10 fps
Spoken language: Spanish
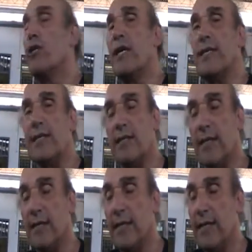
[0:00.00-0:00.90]
que hoy ya
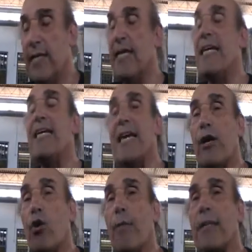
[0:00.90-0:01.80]
necesita. Y
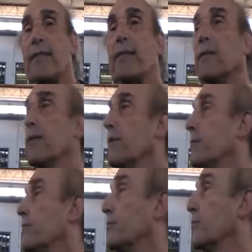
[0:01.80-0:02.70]
algo más. Se llevan el
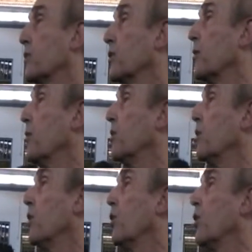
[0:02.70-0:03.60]
agua
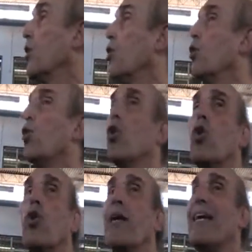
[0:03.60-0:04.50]
este ¿No?
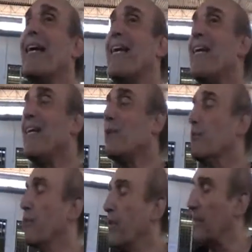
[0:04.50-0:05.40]
no, eh,
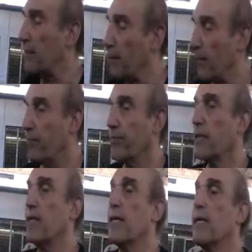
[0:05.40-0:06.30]
fíjate ve.
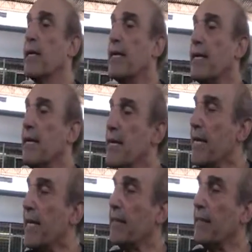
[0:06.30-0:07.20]

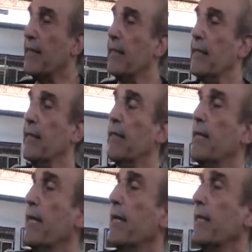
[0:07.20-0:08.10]
ICA tiene,
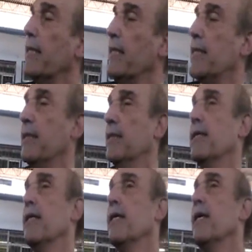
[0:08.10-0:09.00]
ICA tenía
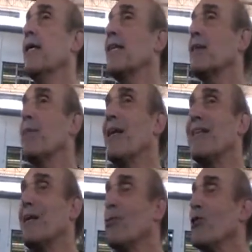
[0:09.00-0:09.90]
las, em, acá